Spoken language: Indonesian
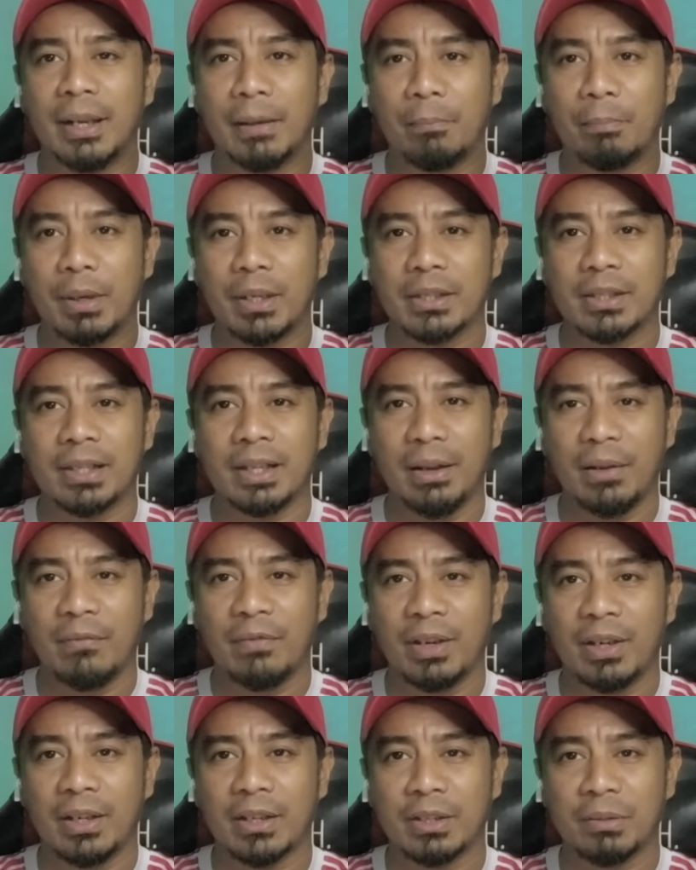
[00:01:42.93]
nampak
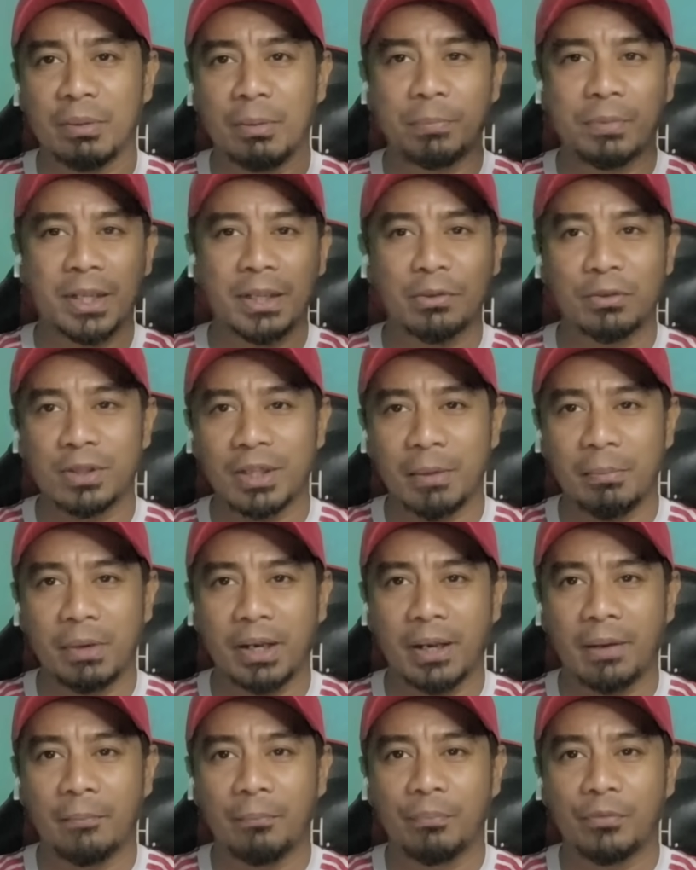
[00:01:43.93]
selevel. Sebab satu
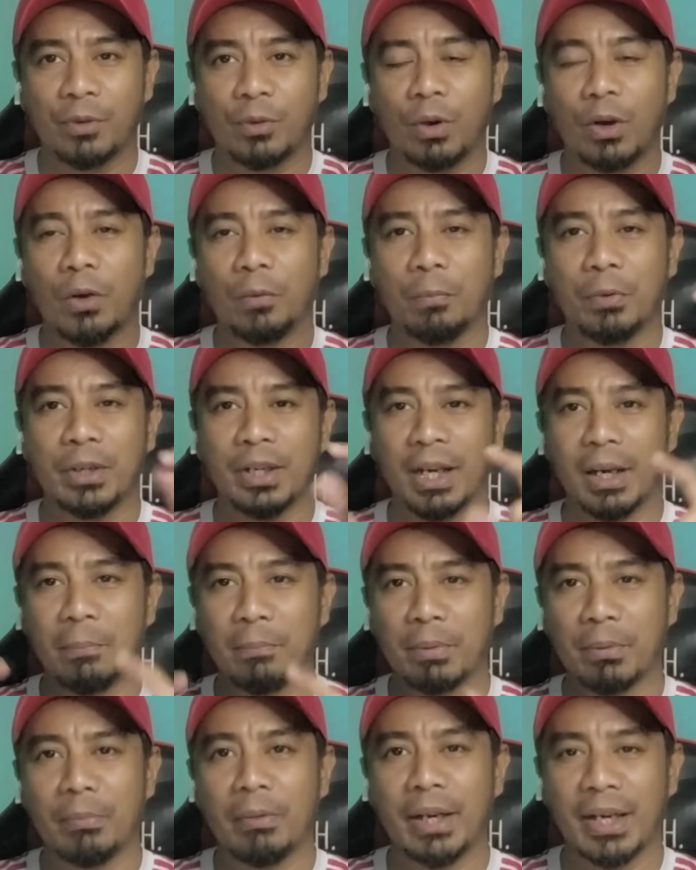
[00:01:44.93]
sama, walaupun
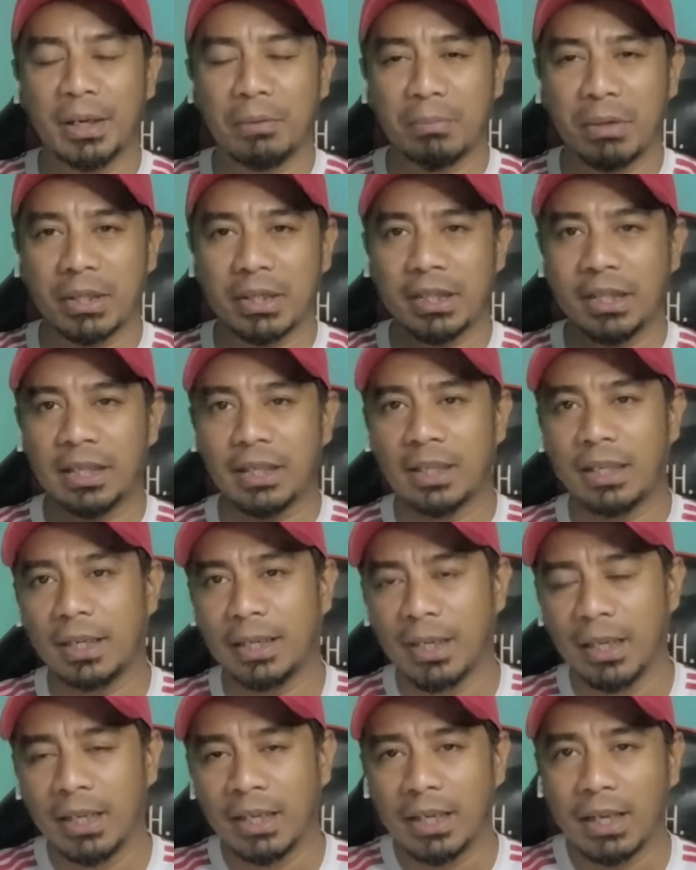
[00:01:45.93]
dalam permainan masih
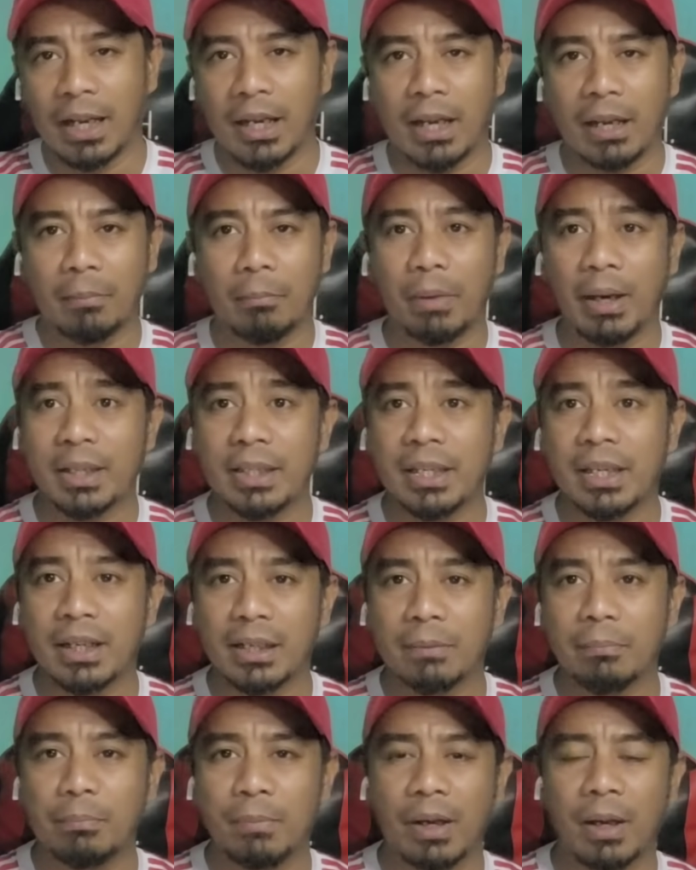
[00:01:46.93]
lagi uh,
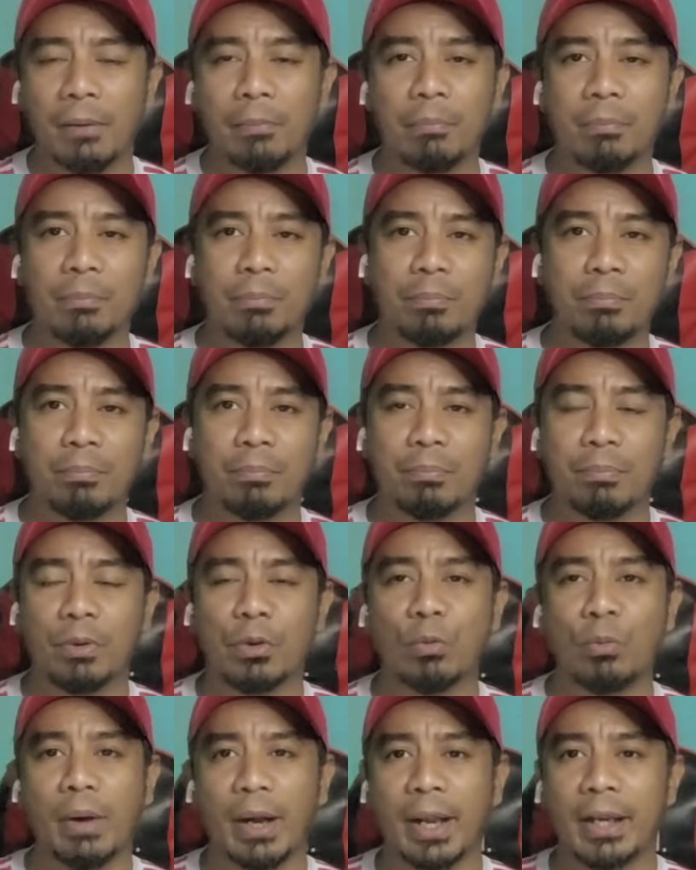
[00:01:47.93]
banyak uh,
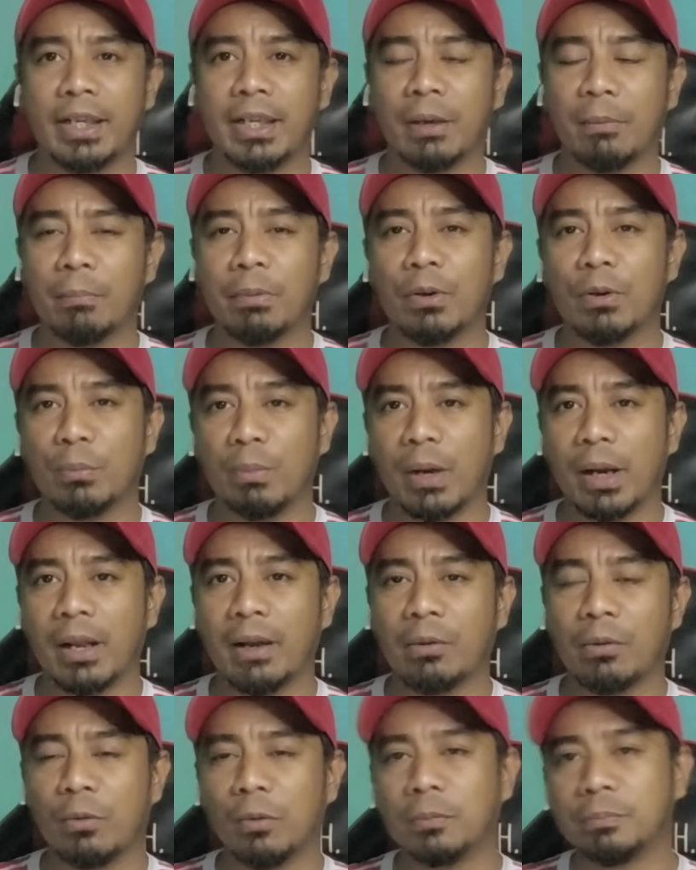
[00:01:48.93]
perubahan yang perlu
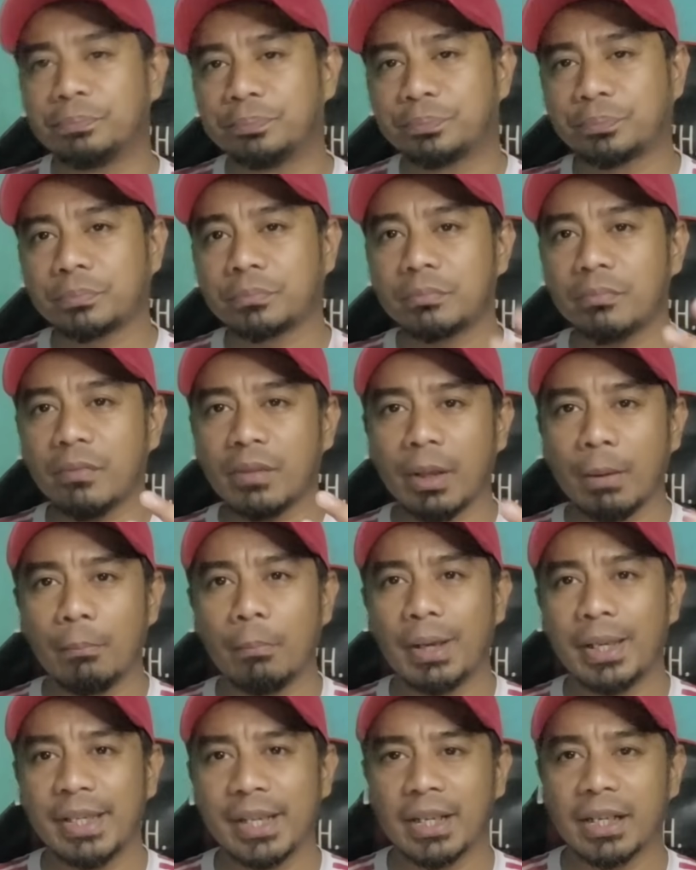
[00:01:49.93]
berlaku,
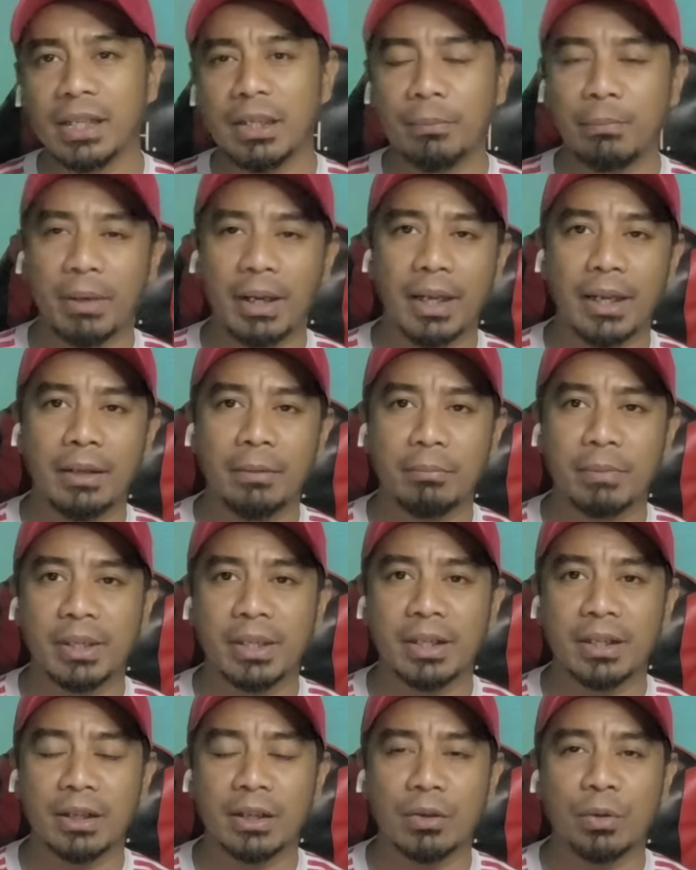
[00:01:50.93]
banyak kelemahan,
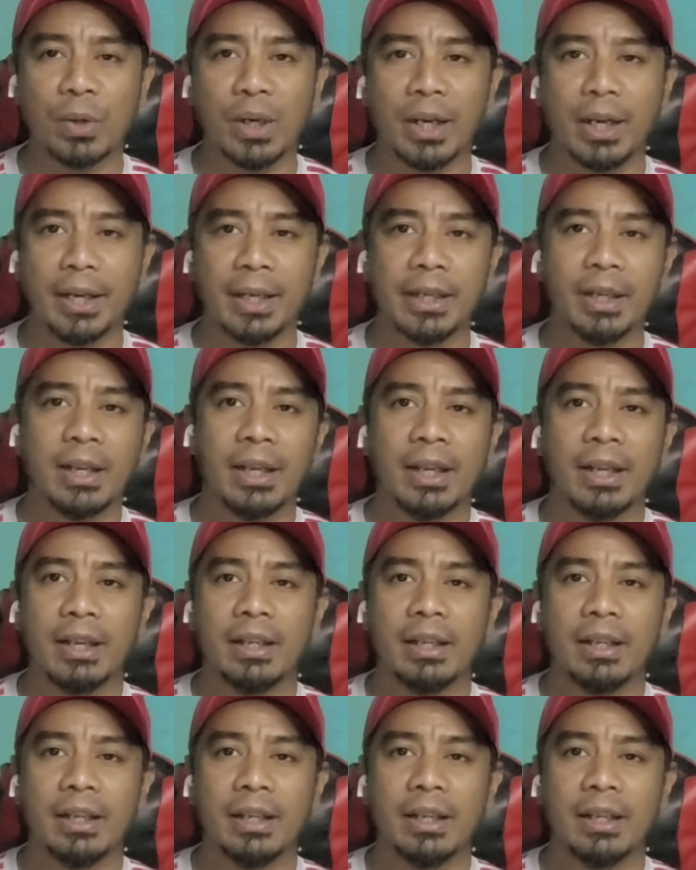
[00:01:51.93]
banyak kekurangan